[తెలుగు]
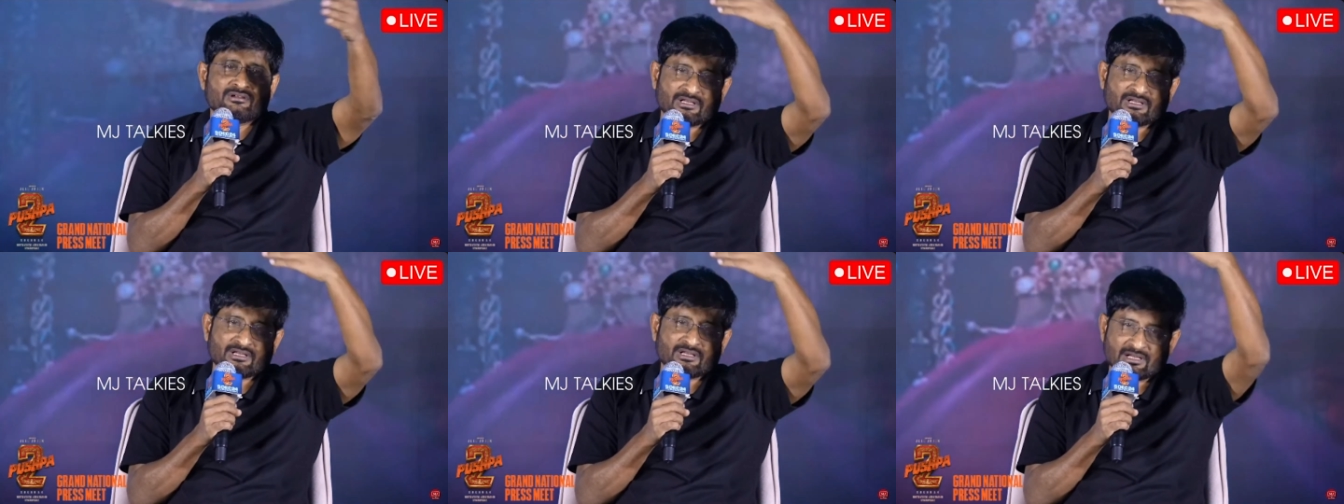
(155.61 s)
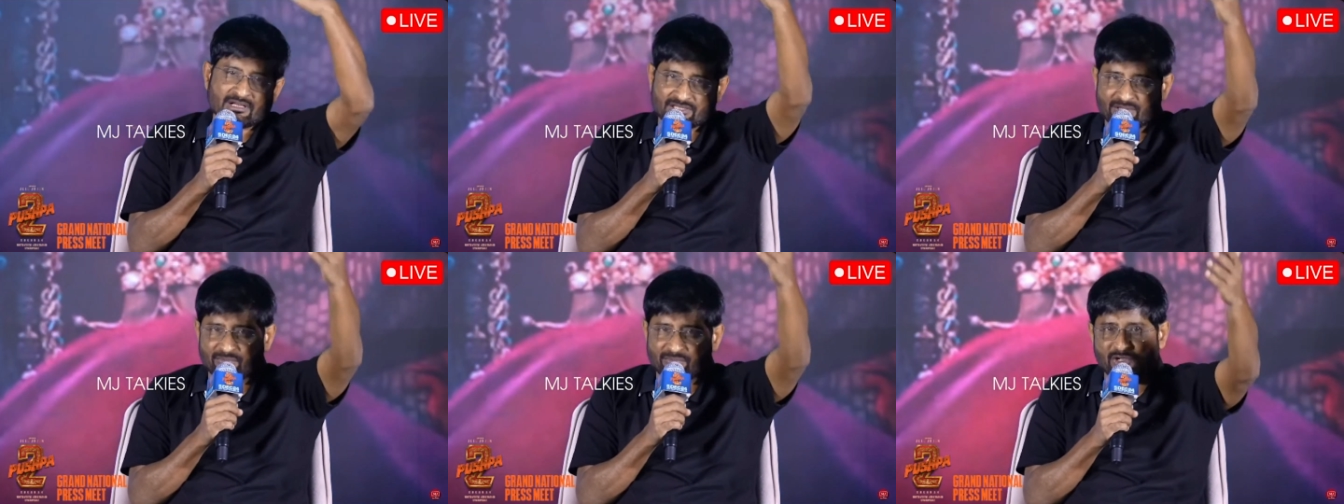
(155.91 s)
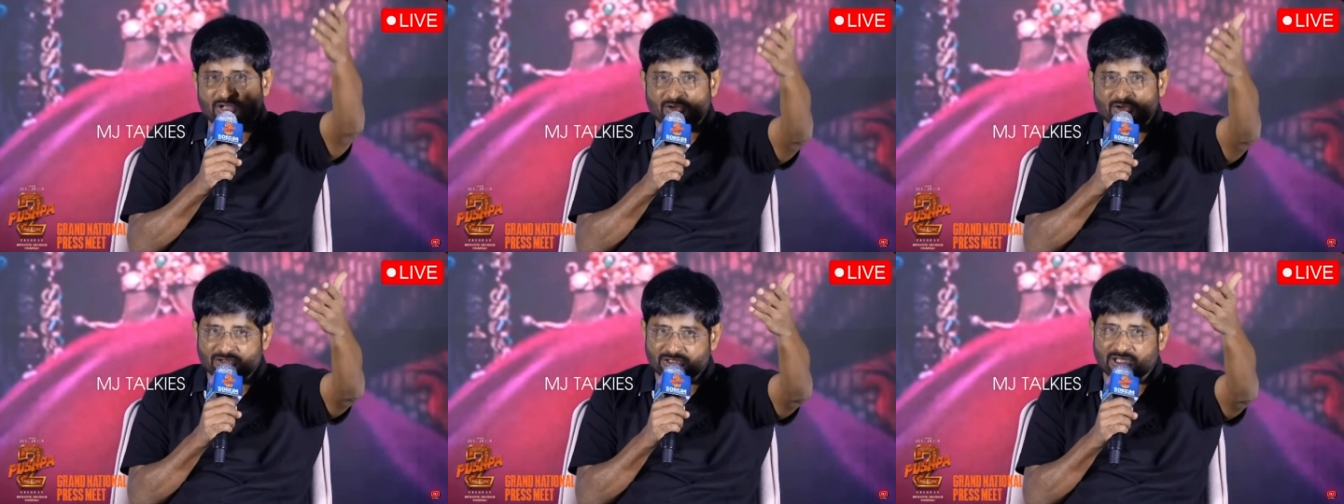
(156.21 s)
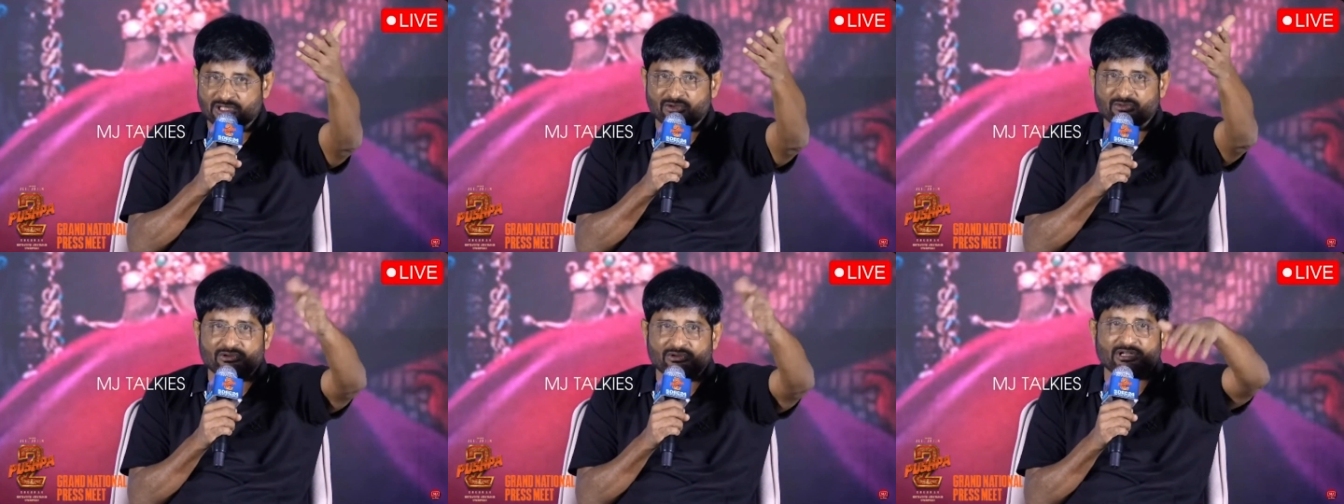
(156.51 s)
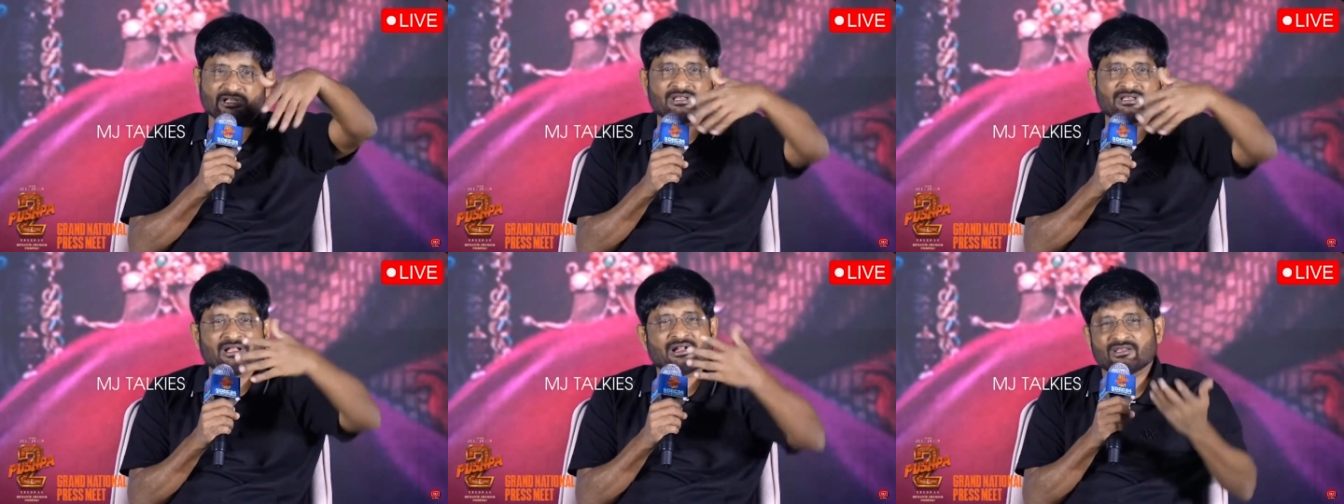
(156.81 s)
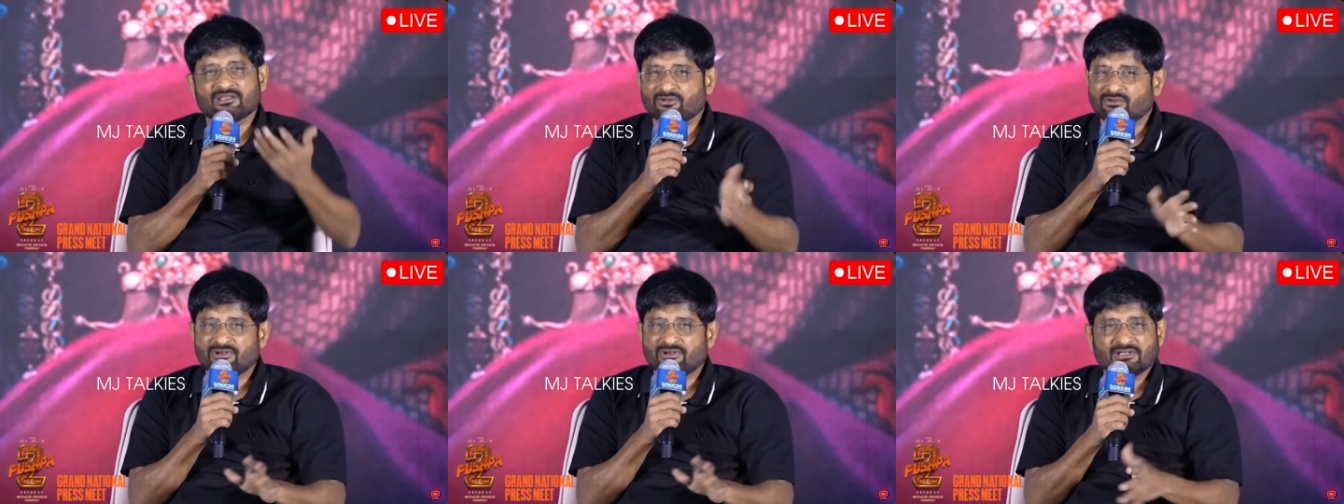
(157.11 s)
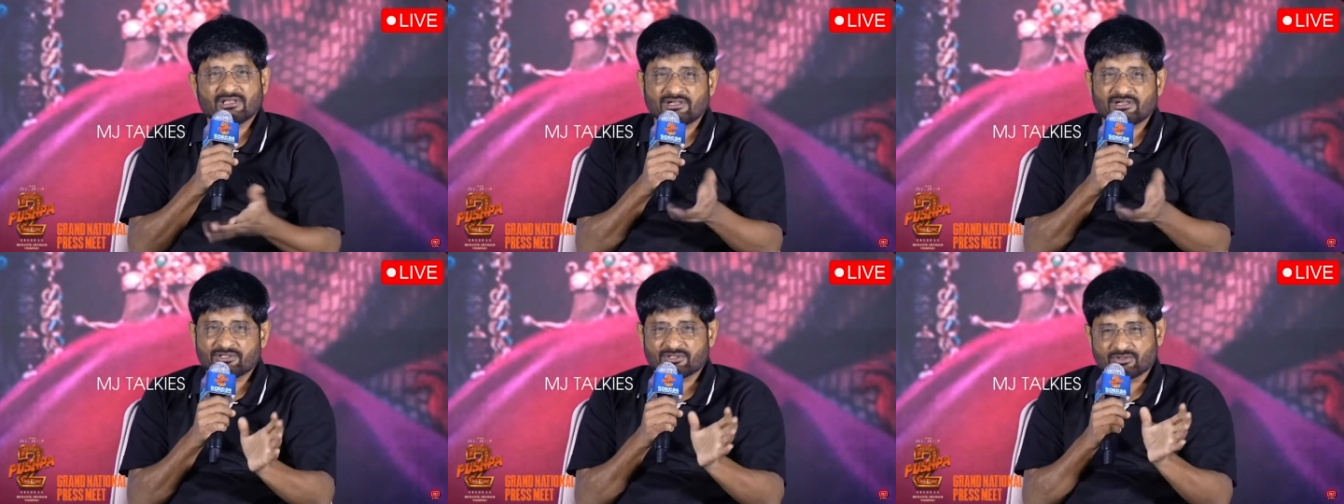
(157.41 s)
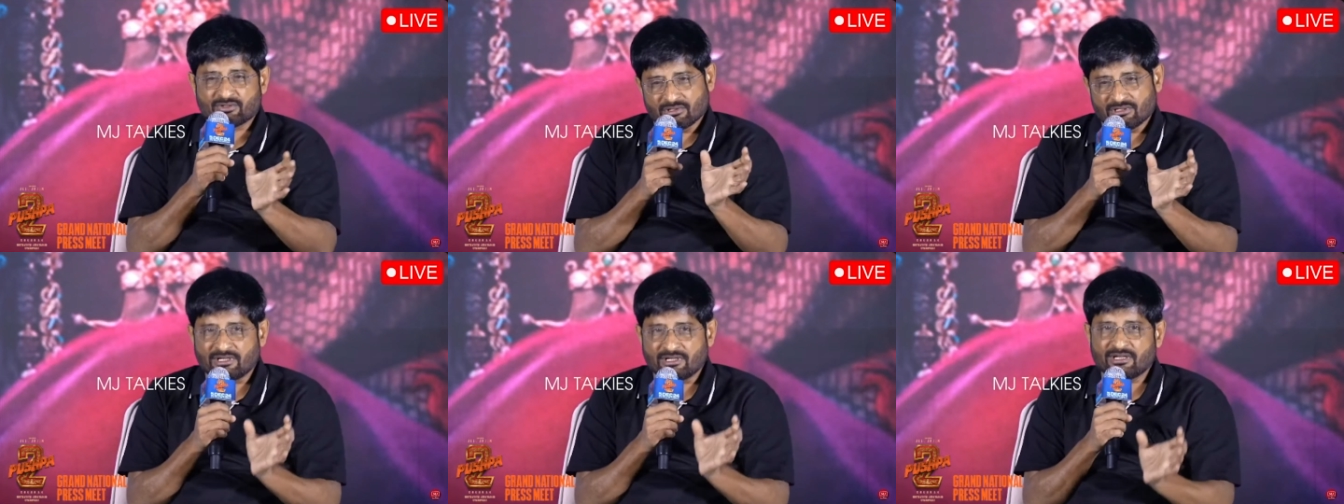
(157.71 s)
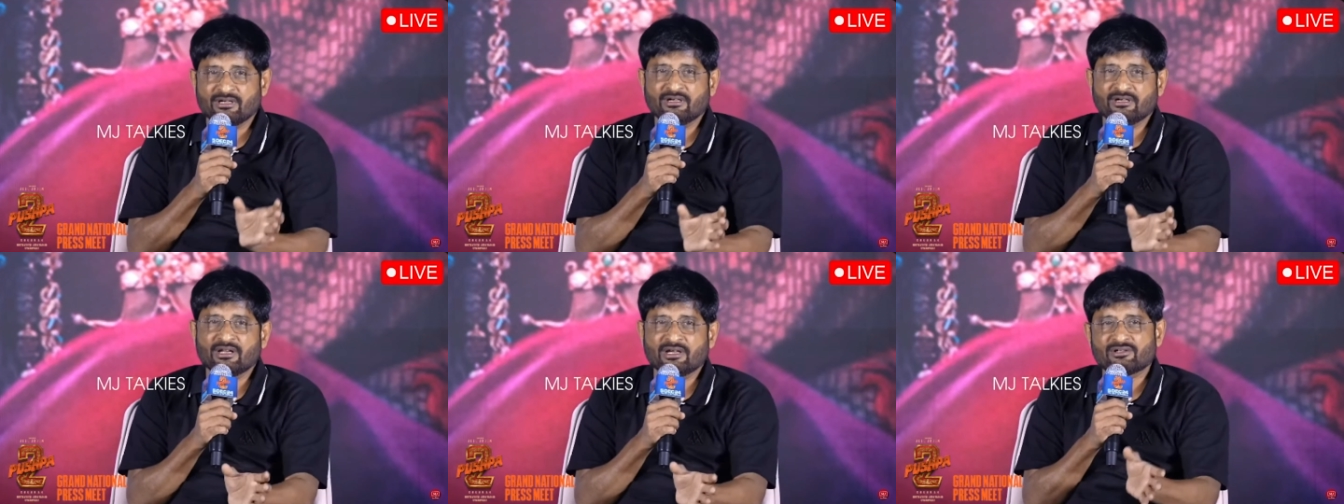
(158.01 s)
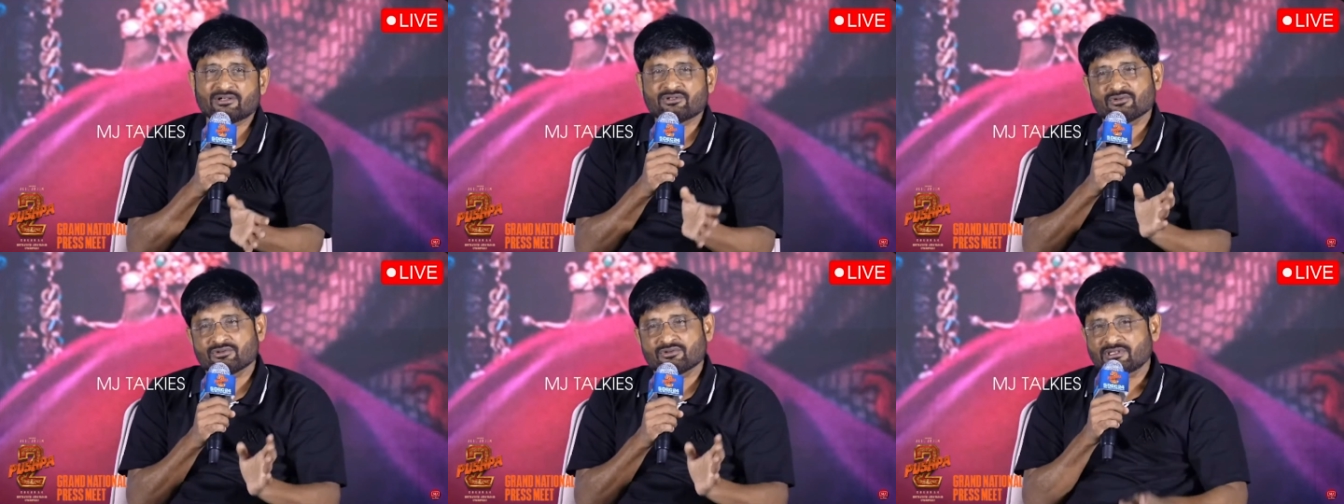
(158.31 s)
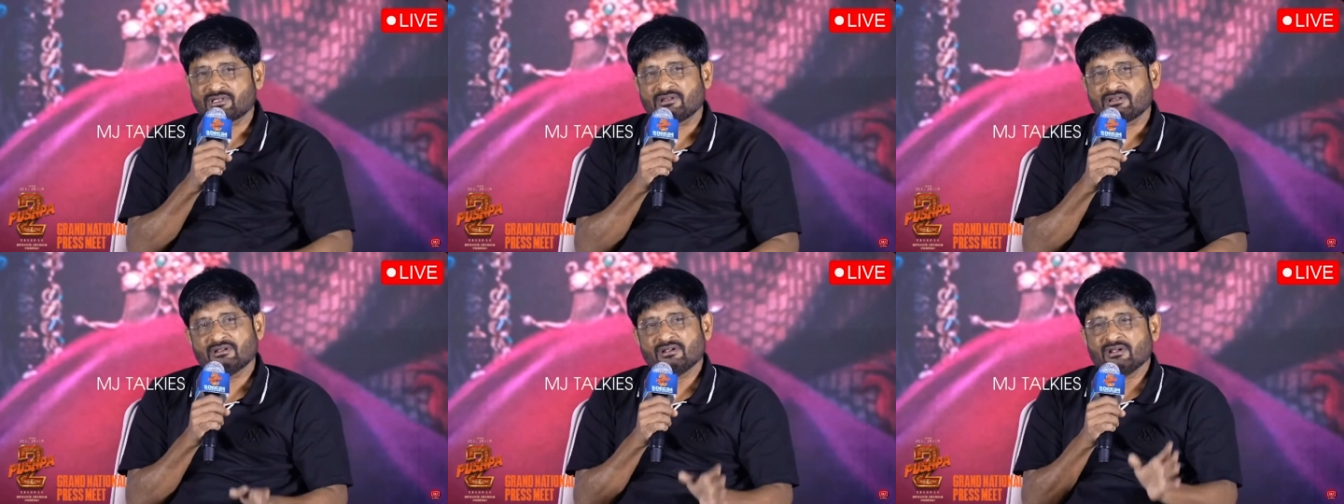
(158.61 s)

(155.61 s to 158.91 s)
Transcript: ఇంకా సినిమాలు వస్తూ ఉంటాయి దాడుతూ ఉంటే దట్ ఈస్ ఒక టిల్ డేట్ చూస్తే